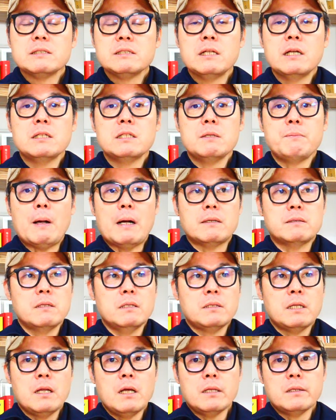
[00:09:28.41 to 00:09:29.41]
니네들이
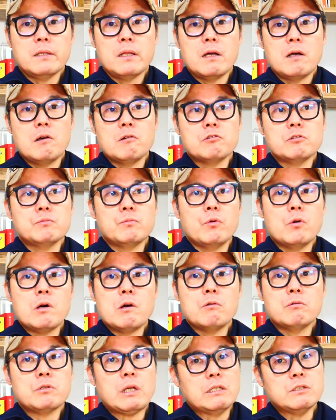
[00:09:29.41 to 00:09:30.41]
박근혜 탄핵당하고
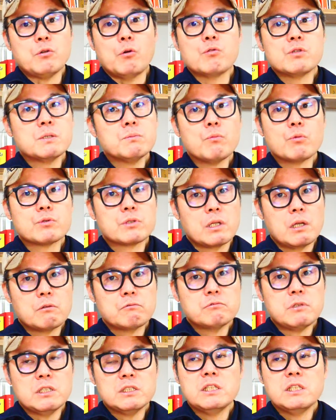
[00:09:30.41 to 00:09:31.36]
뭐하고 아주 정신 못 차렸구나.